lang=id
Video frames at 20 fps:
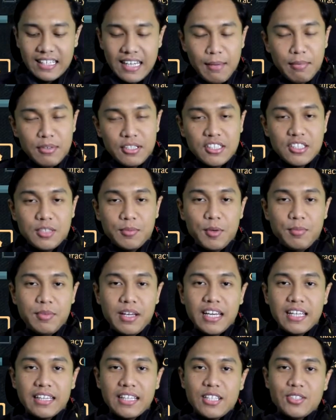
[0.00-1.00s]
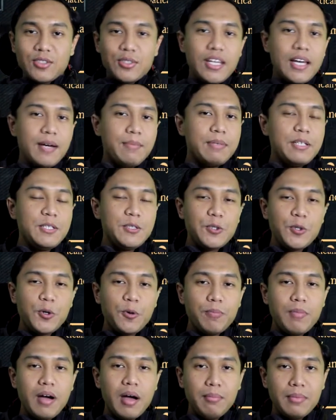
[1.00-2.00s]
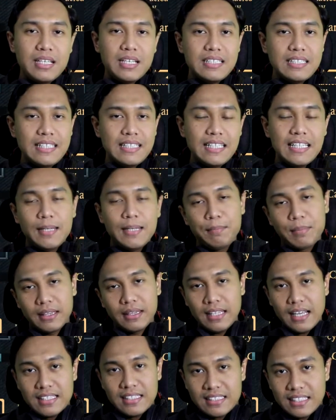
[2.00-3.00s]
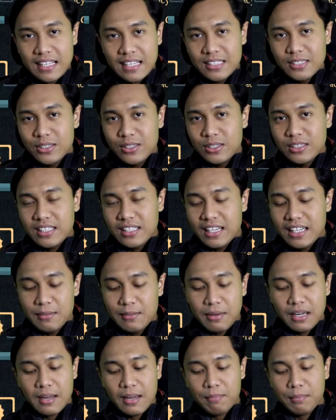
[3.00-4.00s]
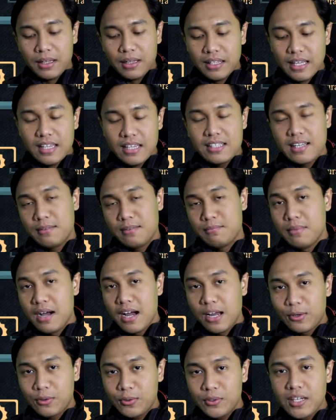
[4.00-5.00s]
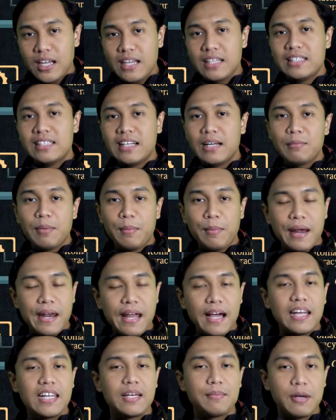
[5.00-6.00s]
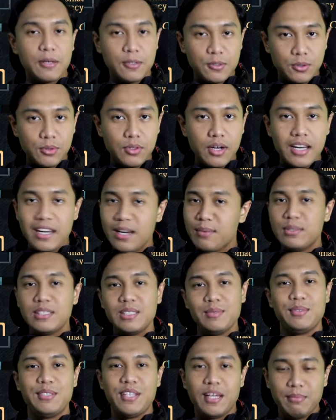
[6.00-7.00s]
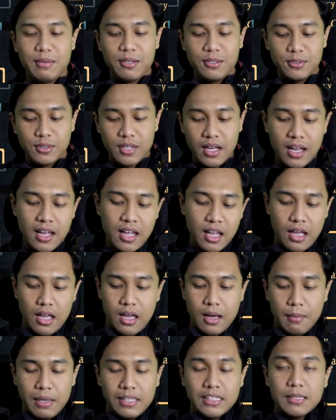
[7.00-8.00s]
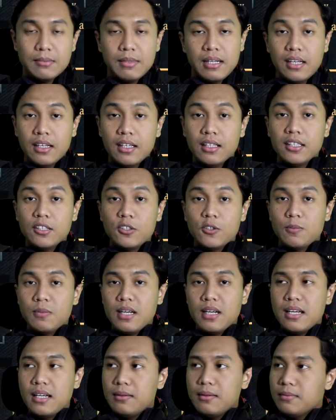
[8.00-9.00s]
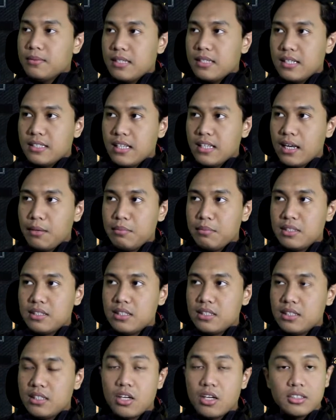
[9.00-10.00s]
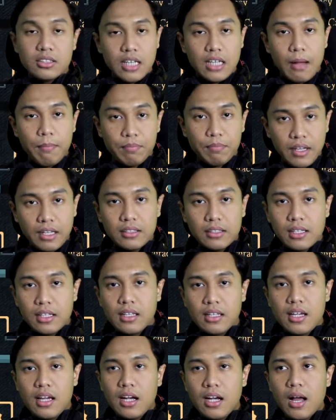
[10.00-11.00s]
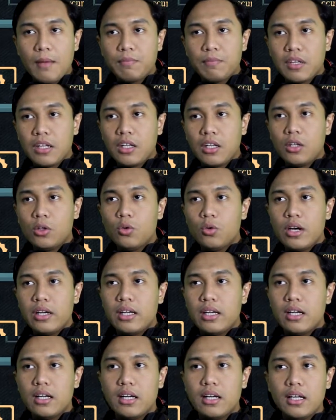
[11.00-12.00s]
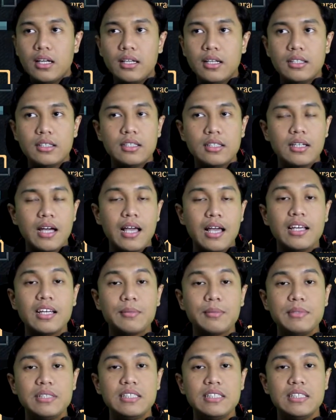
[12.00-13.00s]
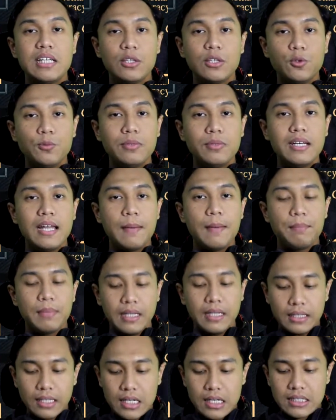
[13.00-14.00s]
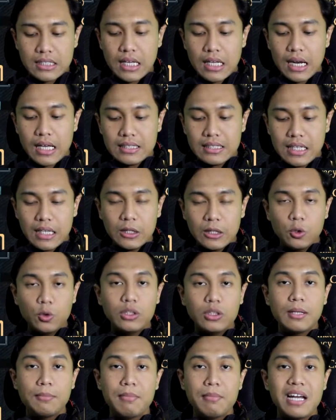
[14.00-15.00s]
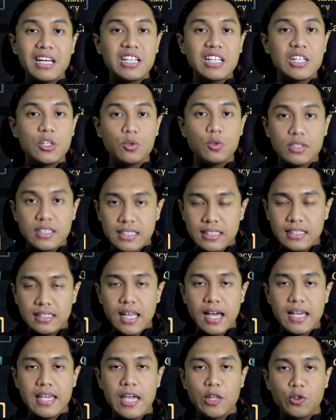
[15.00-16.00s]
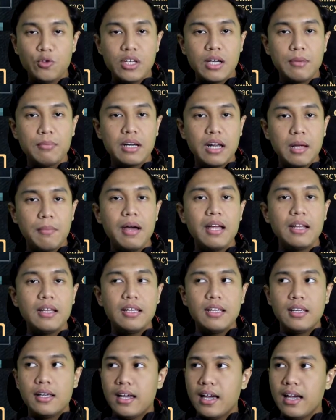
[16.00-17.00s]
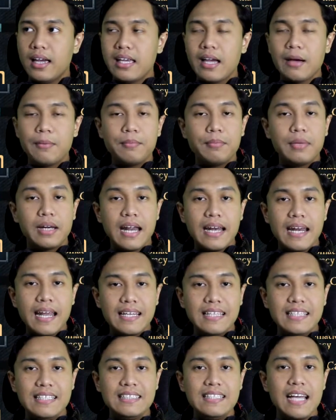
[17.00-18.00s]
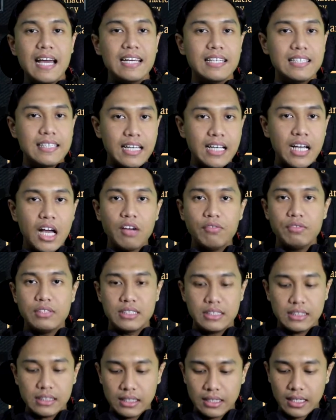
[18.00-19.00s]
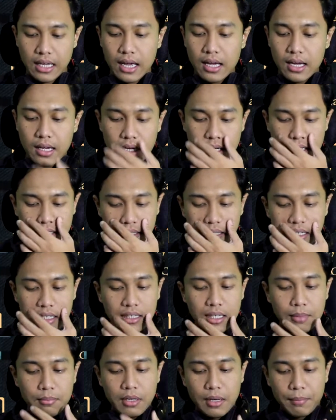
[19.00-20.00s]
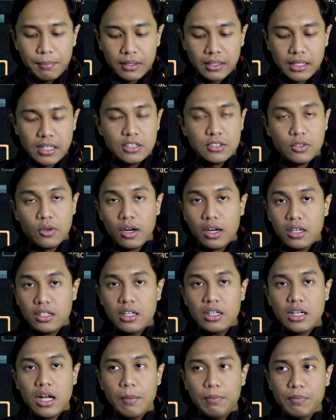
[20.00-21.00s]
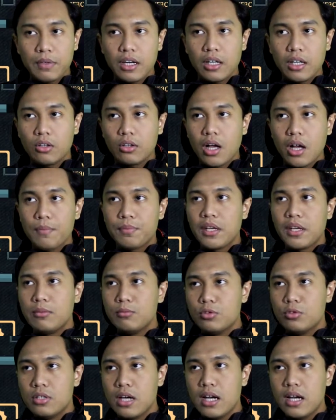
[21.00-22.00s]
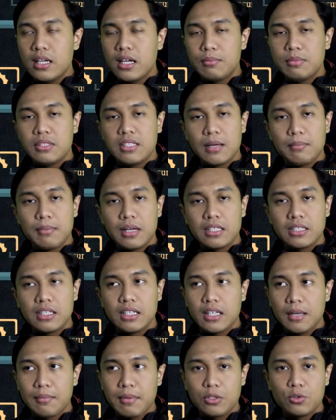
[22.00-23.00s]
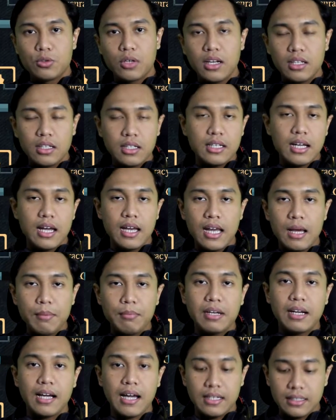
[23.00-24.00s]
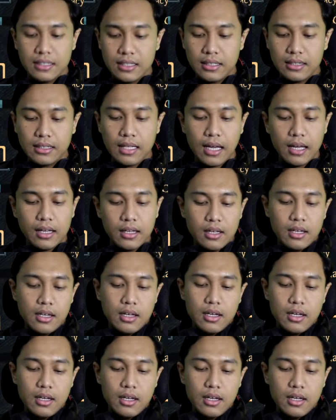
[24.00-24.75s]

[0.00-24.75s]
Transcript: Di episode sebelumnya kita sudah mencoba misi di peta selanjutnya di mana peta yang baru dan dengan pemandangan yang baru juga dan misi-misi yang baru juga Pas kemarin kita coba menyelesaikan misi yang Captain Ternyata yang Captain itu adalah uh, akhir misinya tuh mendapatkan salah satu teman kru kita Yaitu yang berada uh, yang berada di Deck Officer ya jadi kita mendapatkan seorang yang kapten atau kapten muda yang bisa kita masukkan ke dalam rekan kita.